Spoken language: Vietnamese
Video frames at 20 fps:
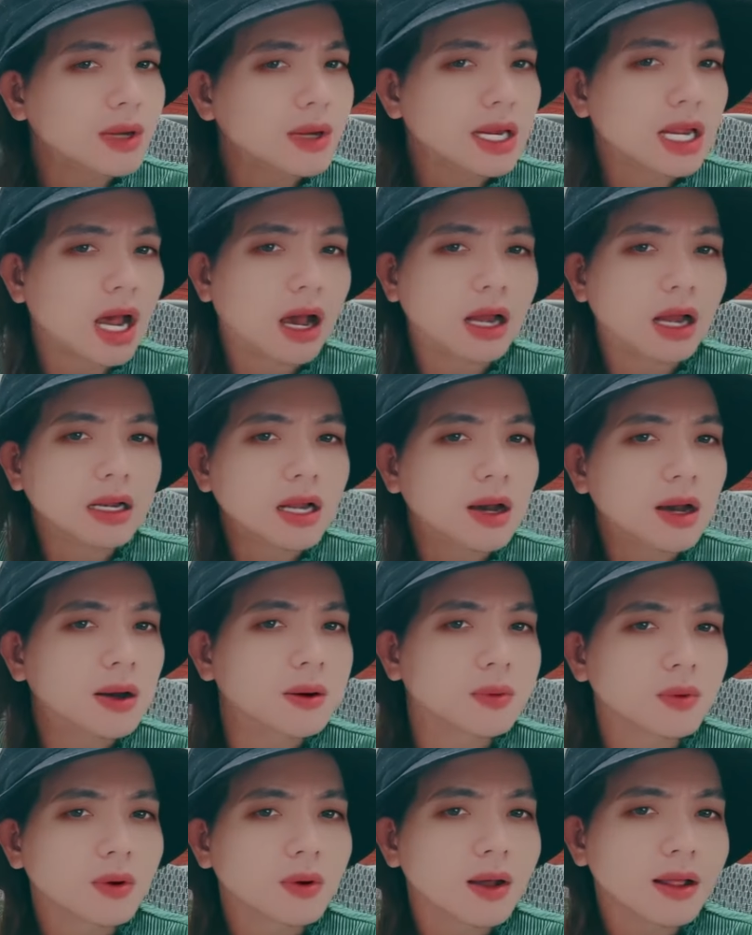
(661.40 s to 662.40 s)
này nọ
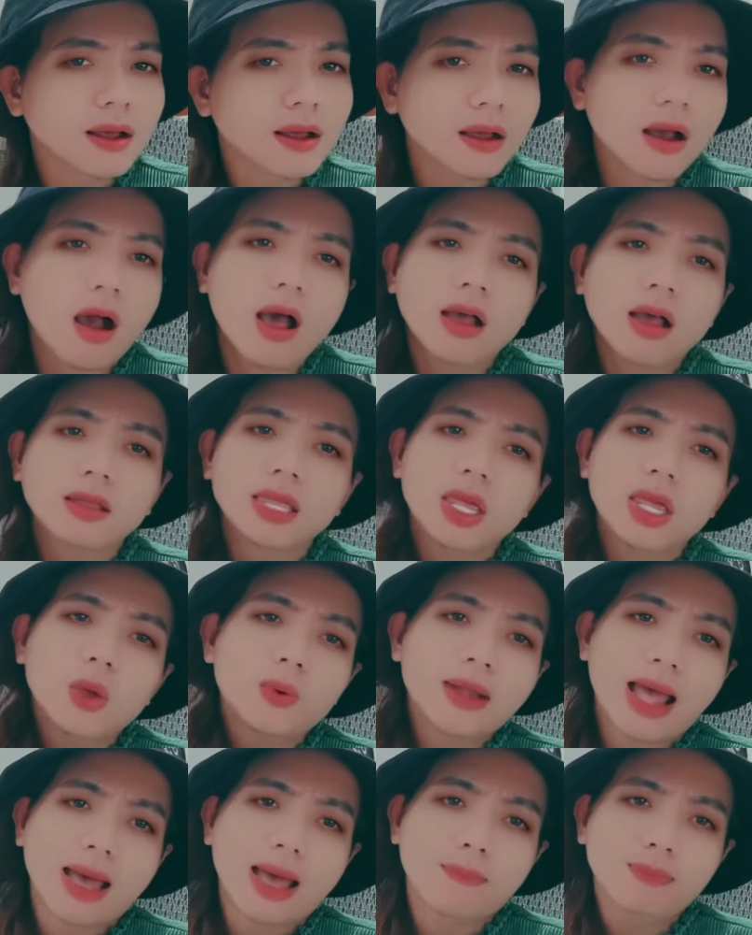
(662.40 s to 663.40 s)
đồ có có nhiều
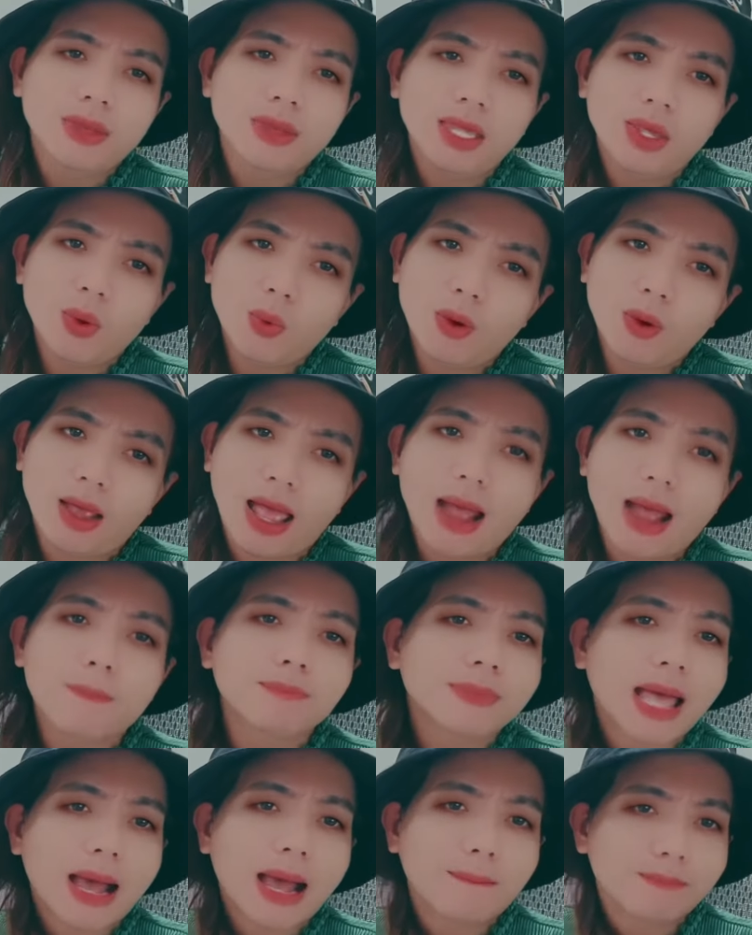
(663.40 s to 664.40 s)
làm nhiêu hả
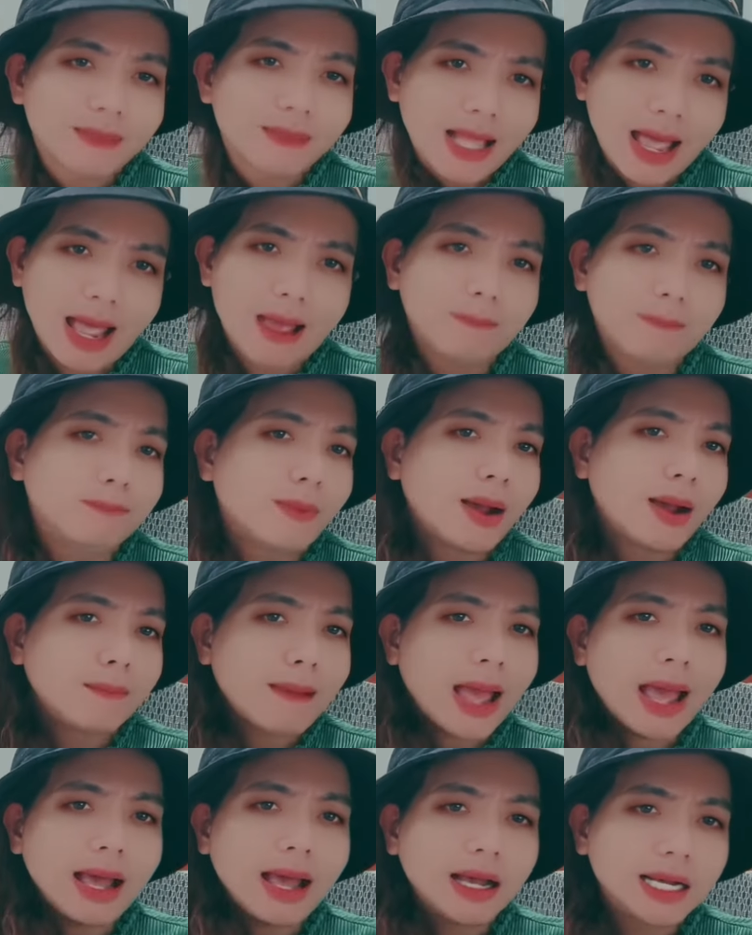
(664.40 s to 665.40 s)
âm thầm làm mà
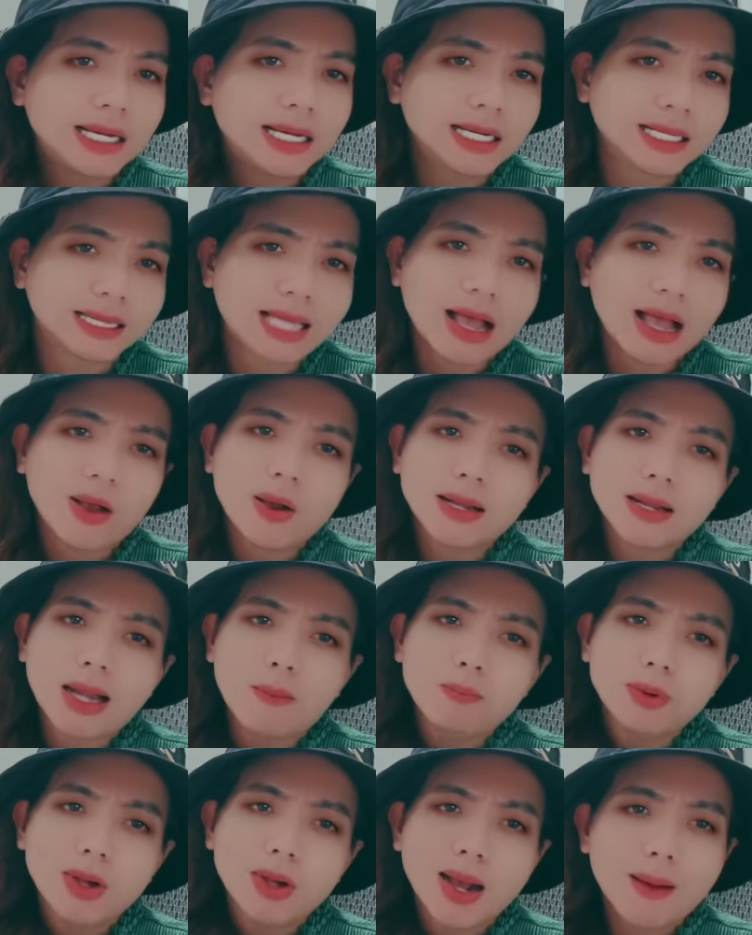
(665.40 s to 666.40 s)
má ơi người ta có
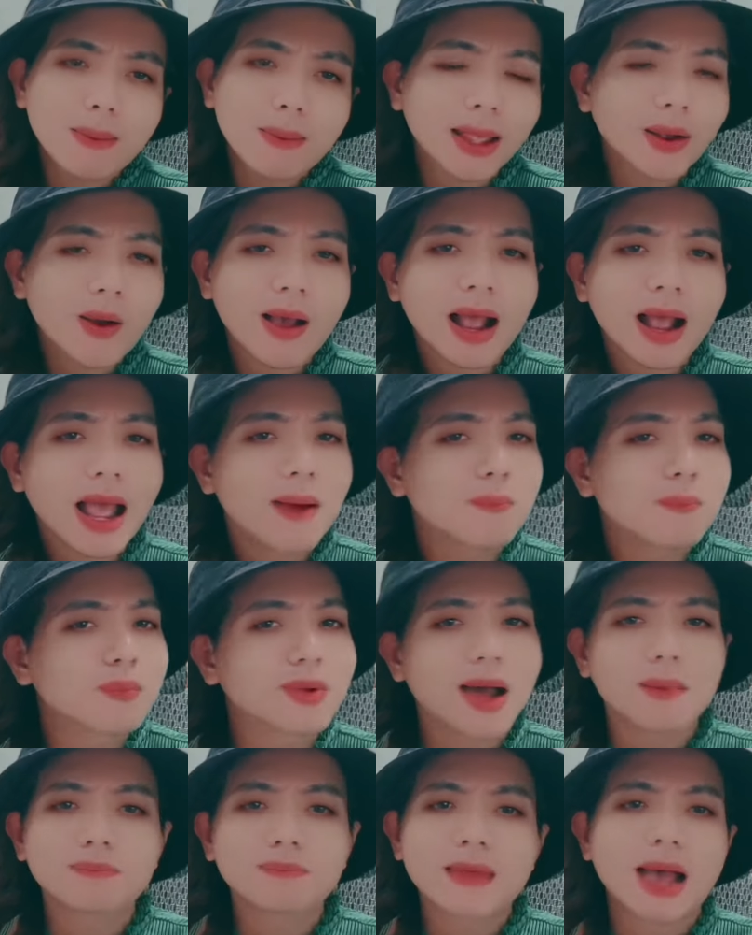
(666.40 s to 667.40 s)
đóng góp hay có không
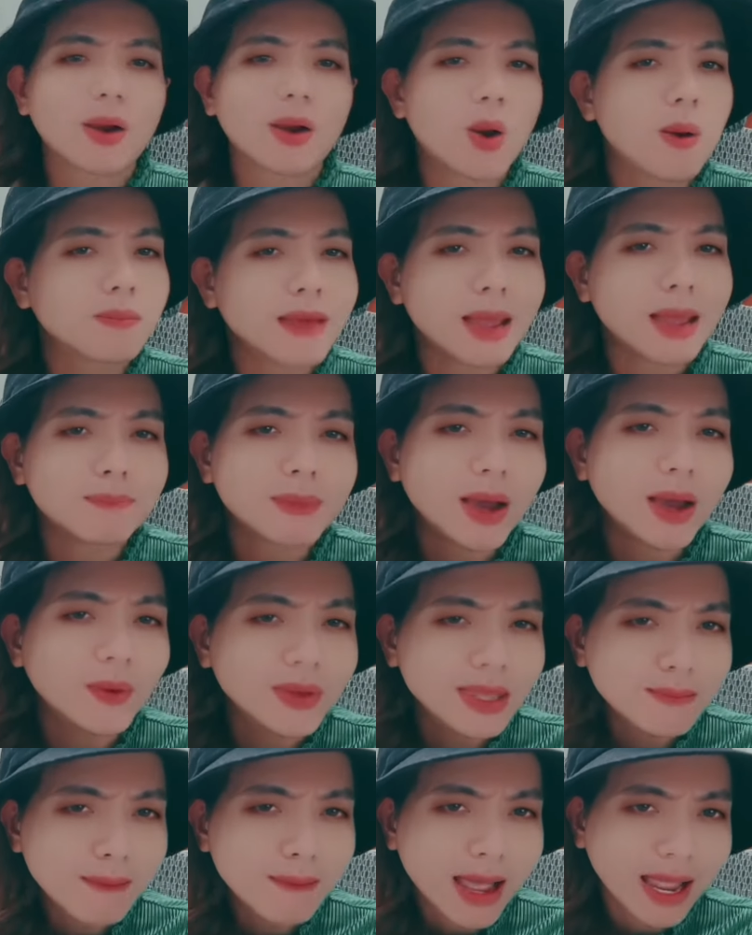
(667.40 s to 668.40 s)
không ta cũng không thèm nói
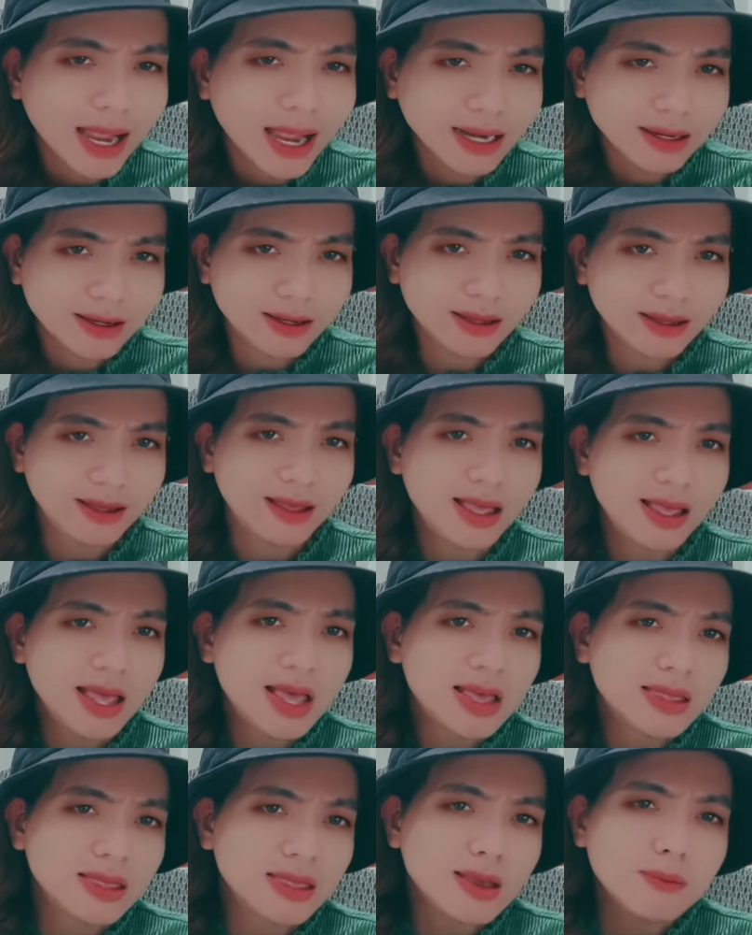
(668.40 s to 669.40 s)
với má nữa
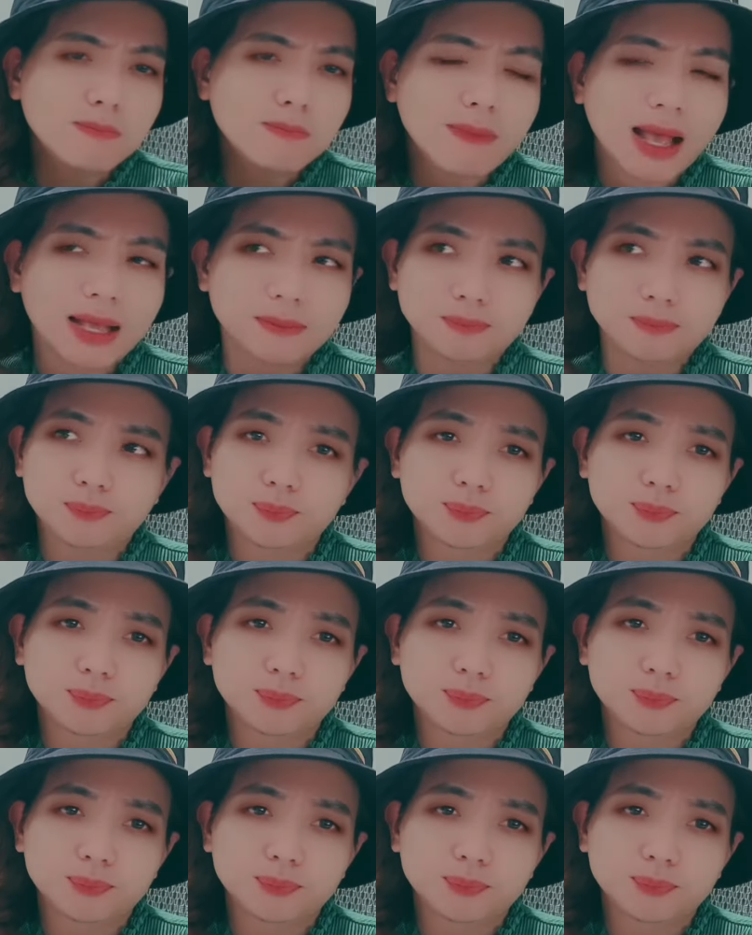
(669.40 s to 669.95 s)
nhưng mà